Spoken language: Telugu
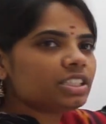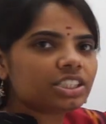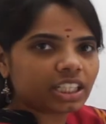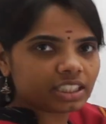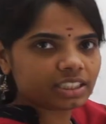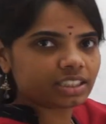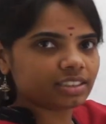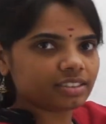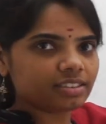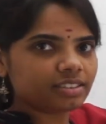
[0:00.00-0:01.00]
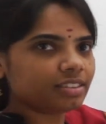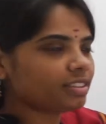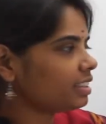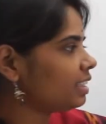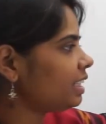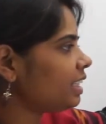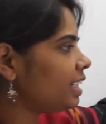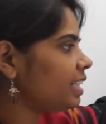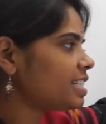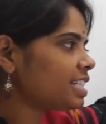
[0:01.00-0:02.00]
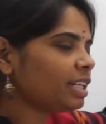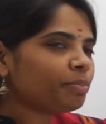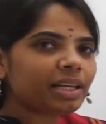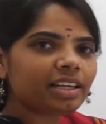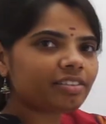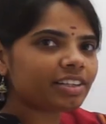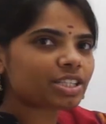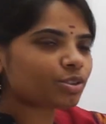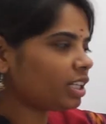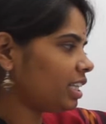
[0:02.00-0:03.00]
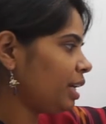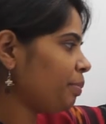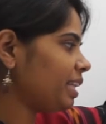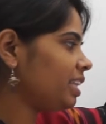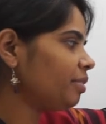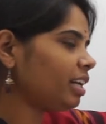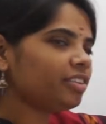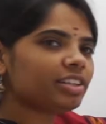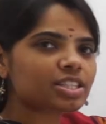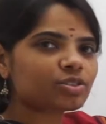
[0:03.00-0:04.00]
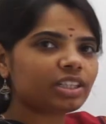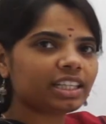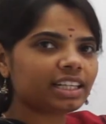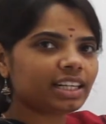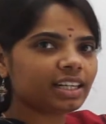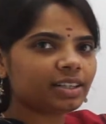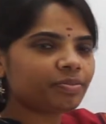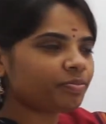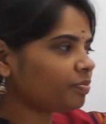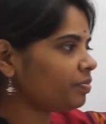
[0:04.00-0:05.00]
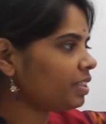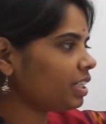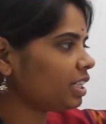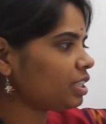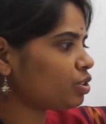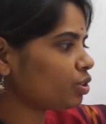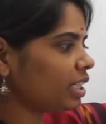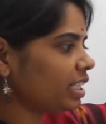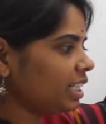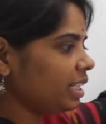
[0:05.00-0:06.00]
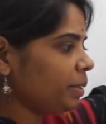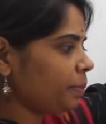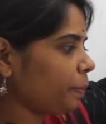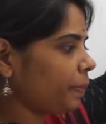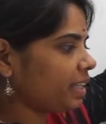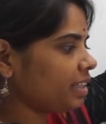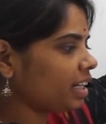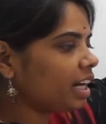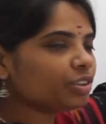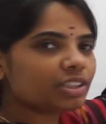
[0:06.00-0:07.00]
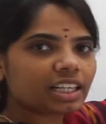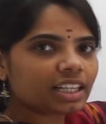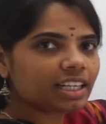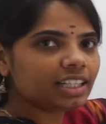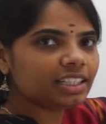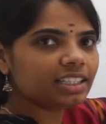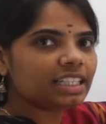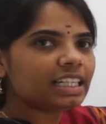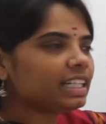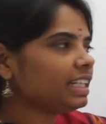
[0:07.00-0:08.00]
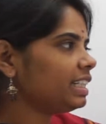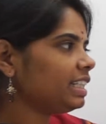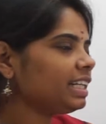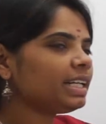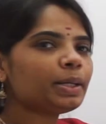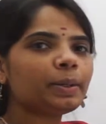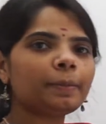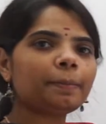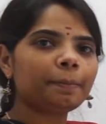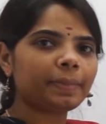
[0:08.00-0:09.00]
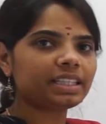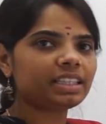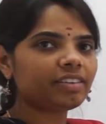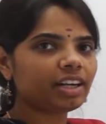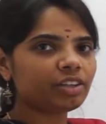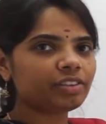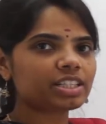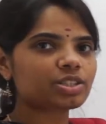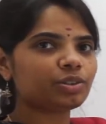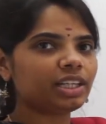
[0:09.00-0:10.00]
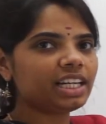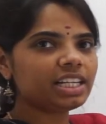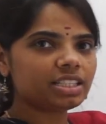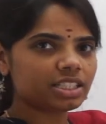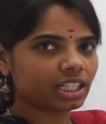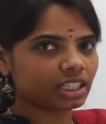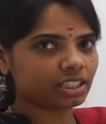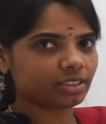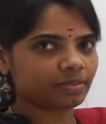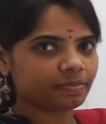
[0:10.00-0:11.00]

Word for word: షర్ట్ ఇది చిన్నపిల్లలు వేసుకునేదా పెద్దవాళ్ళు వేసుకునేదా చూడండి పెద్దగా ఉంది కదా ఇది పెద్దవాళ్ళు వేసుకునే షర్ట్